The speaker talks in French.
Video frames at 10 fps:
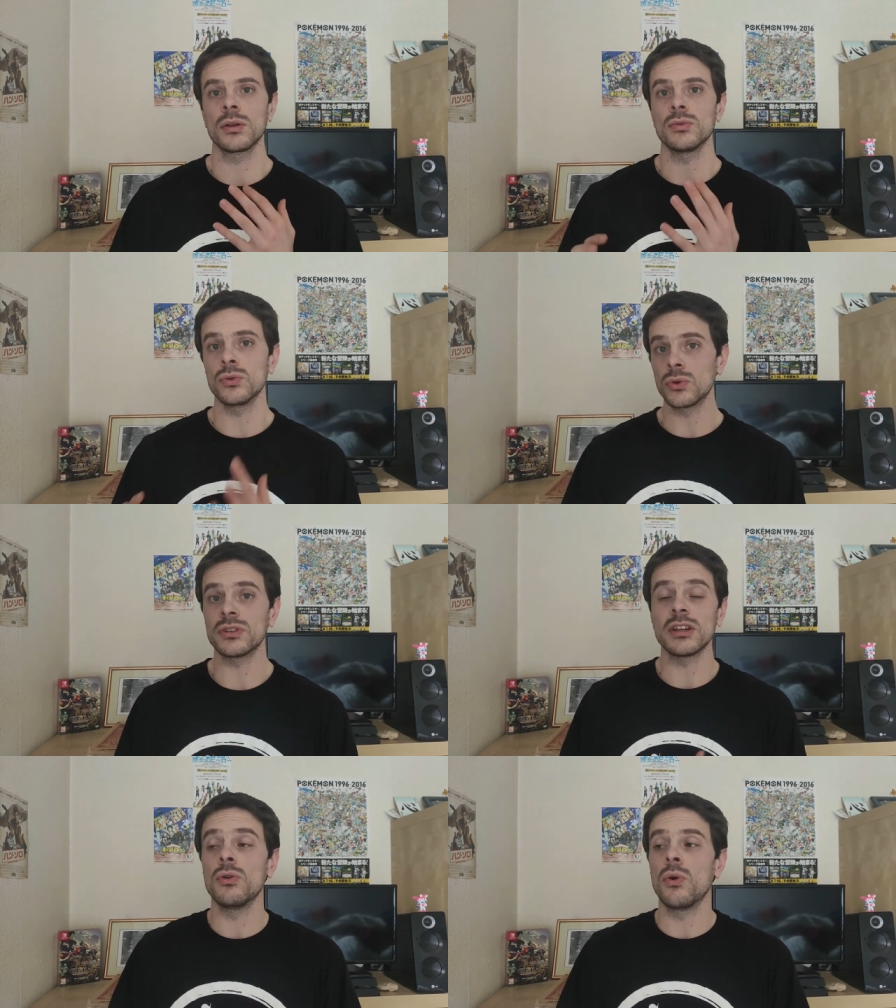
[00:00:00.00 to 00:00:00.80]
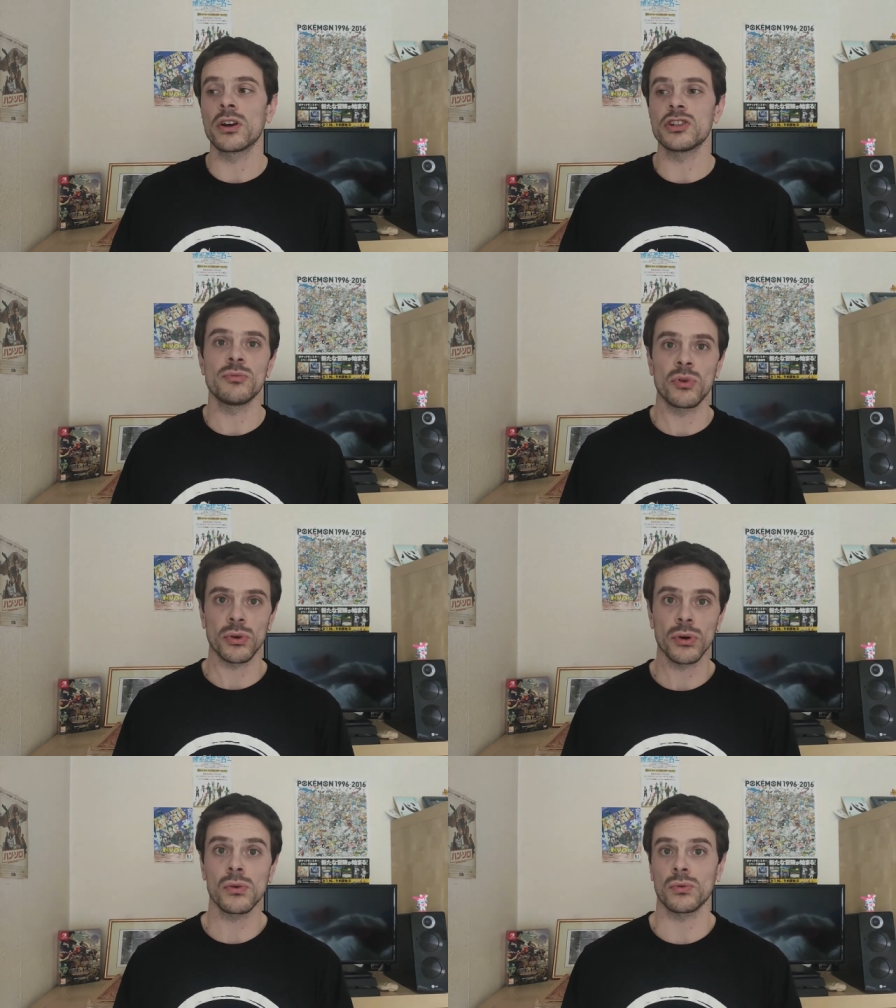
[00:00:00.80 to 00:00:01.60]
Du côté de l'origine
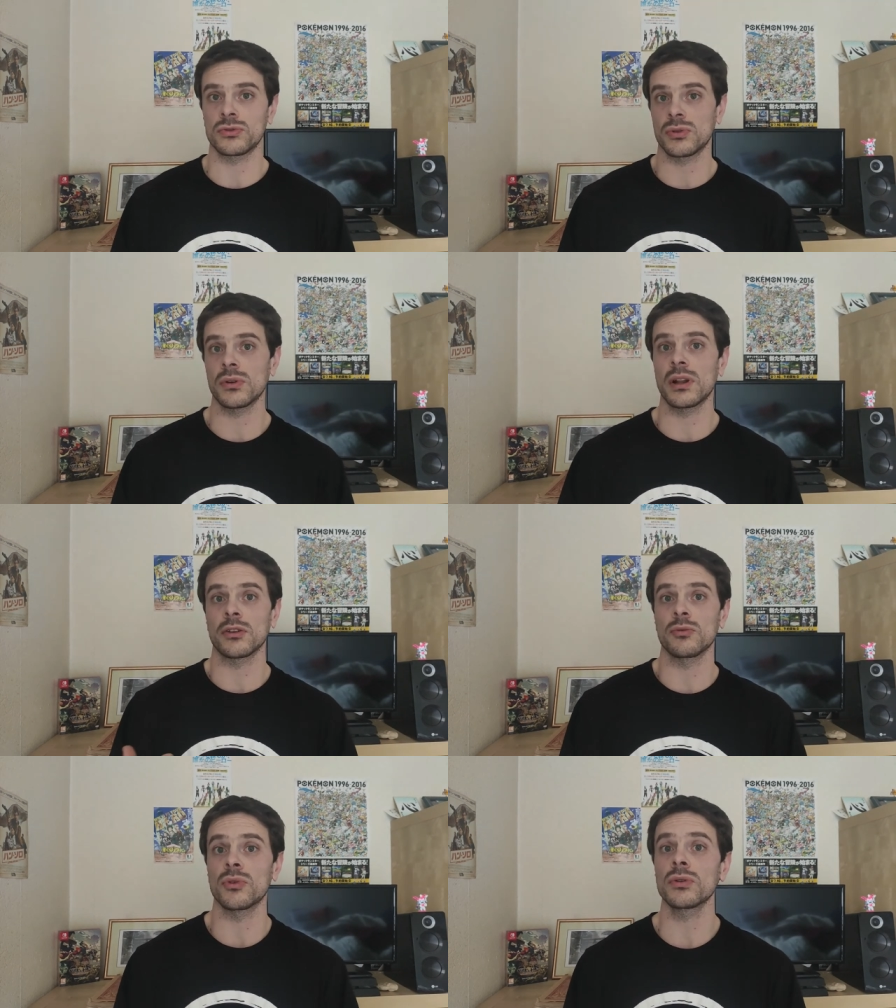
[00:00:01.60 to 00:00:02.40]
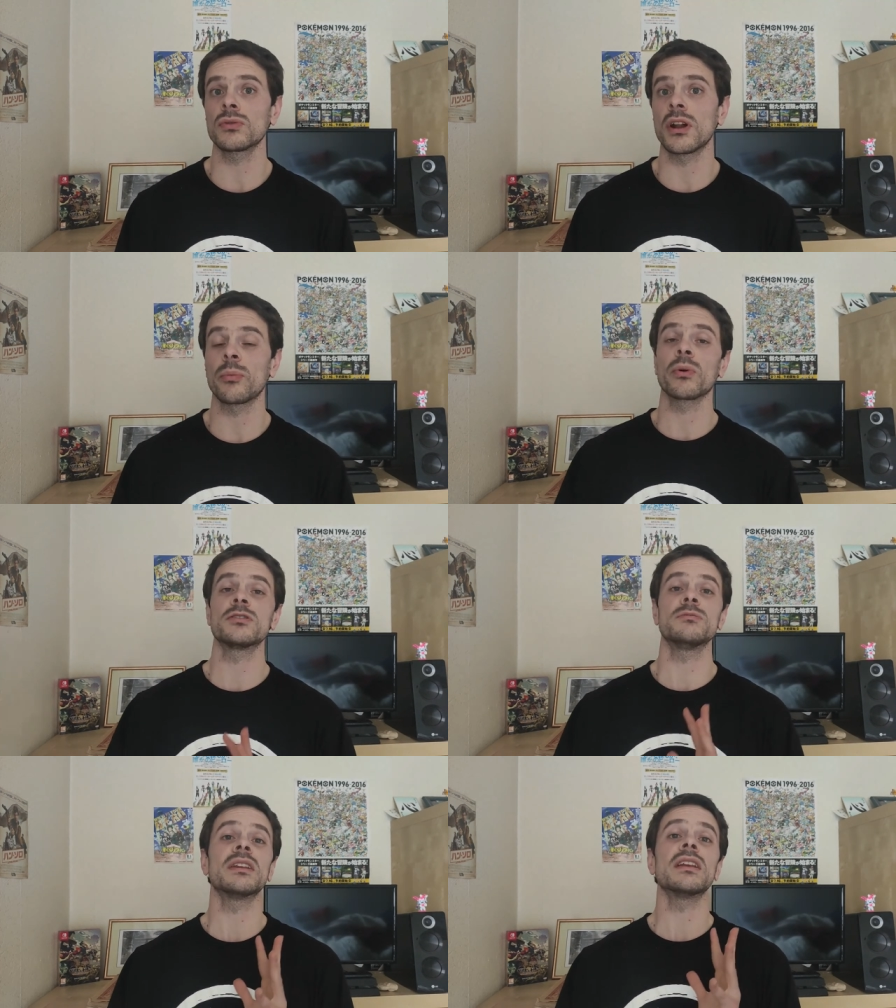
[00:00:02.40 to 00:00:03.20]
mongole, on sort l'argument de la
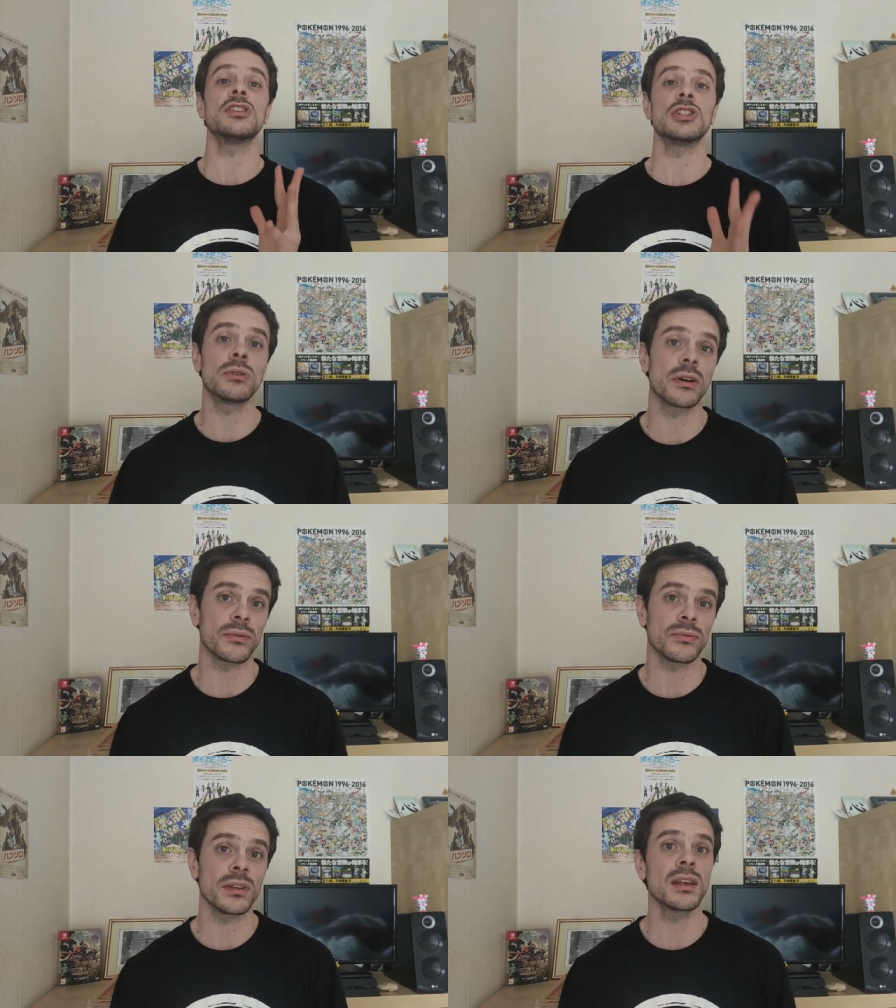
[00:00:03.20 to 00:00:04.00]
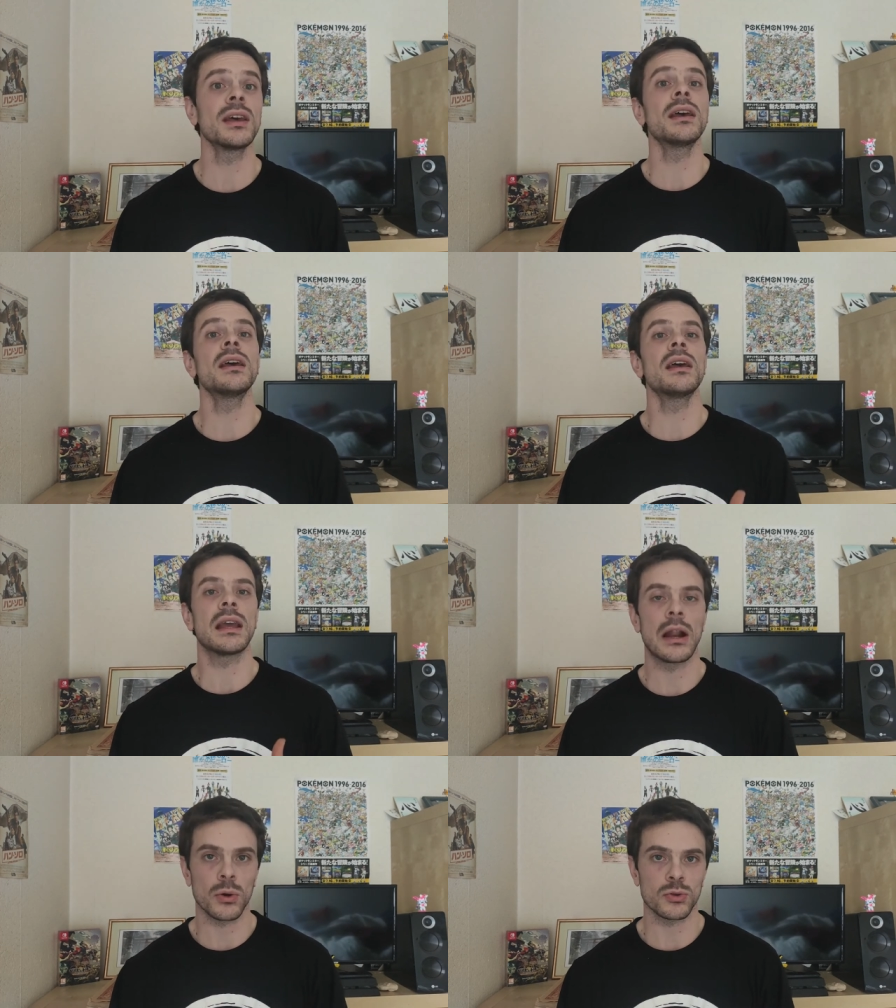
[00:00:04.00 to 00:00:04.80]
proximité géographique
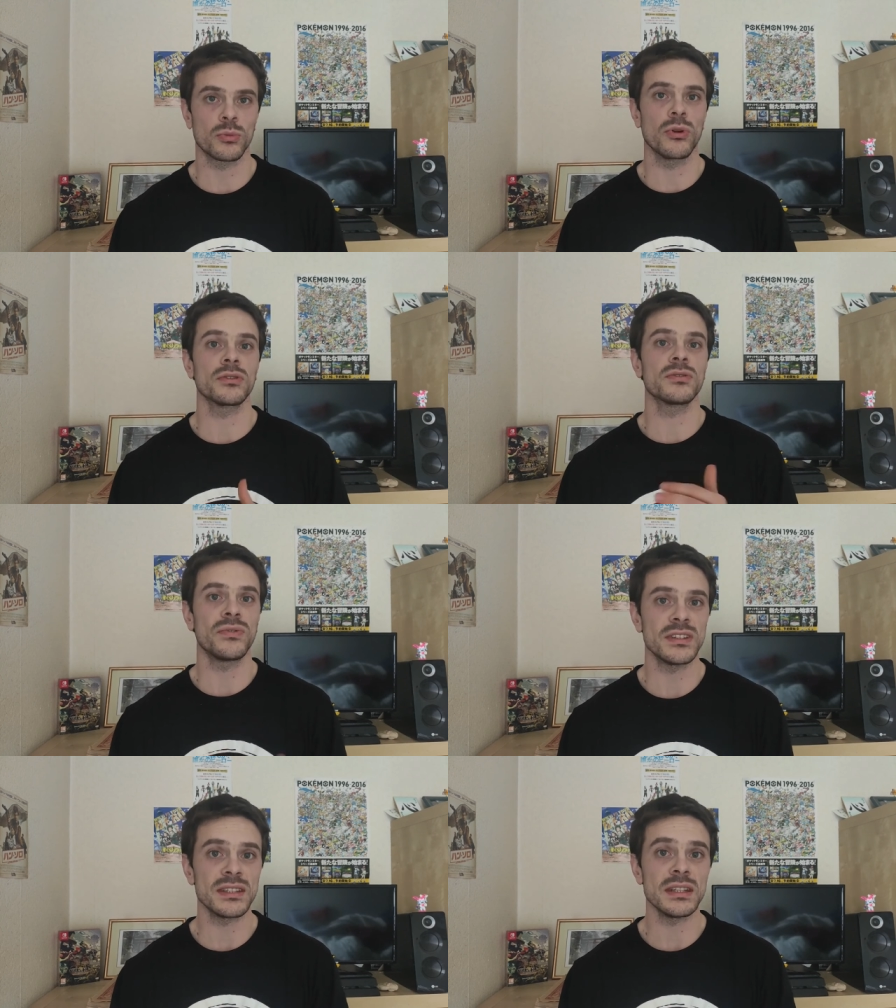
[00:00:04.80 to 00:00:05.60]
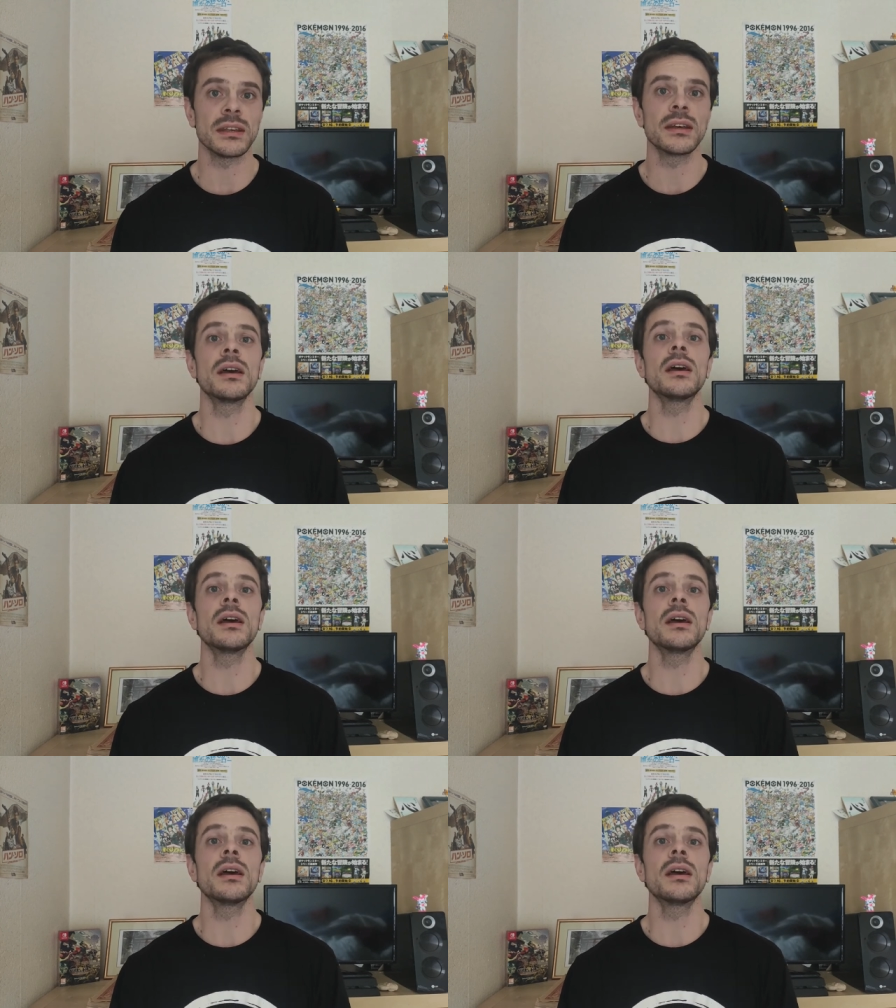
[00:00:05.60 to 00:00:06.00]
et la ressemblance physique,